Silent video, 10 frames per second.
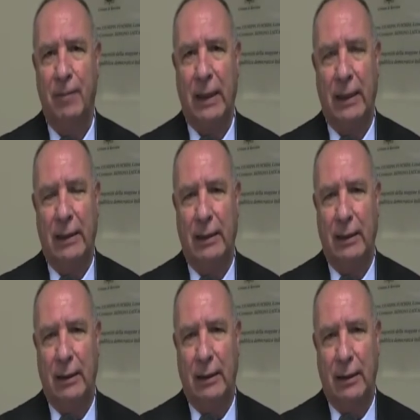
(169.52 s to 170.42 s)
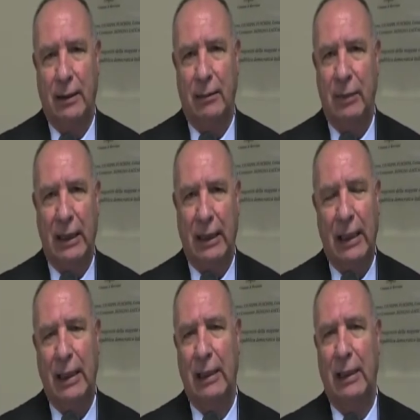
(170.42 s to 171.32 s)
eh,
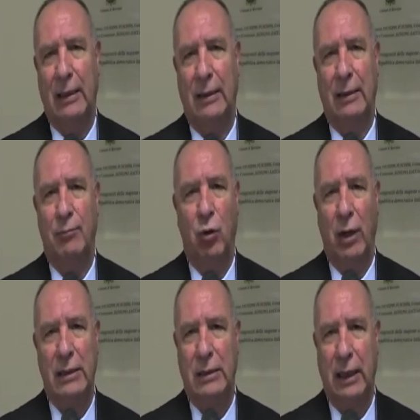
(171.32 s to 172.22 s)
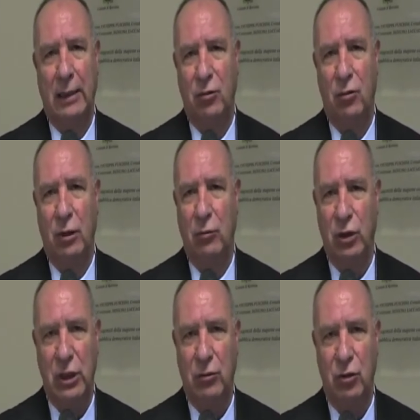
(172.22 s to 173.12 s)
minerale eh, può essere attorno ai
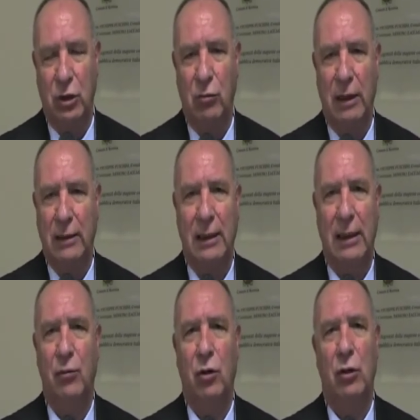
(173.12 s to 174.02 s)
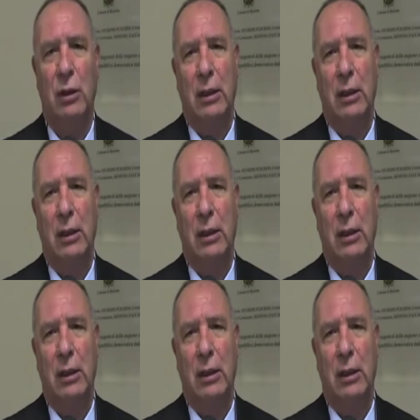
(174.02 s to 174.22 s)
250 euro,